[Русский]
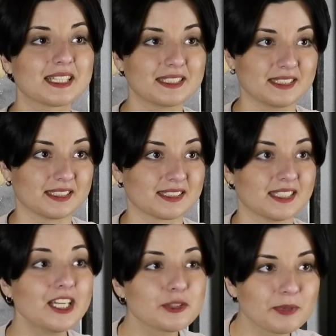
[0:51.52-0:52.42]
Кстати,
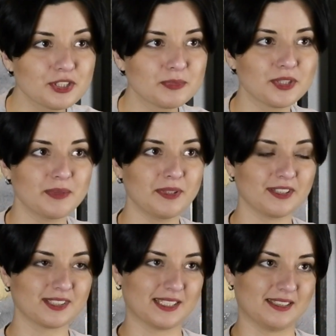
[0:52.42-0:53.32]
знаешь, почему
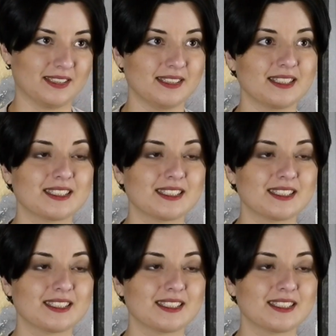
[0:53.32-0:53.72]
именно Z?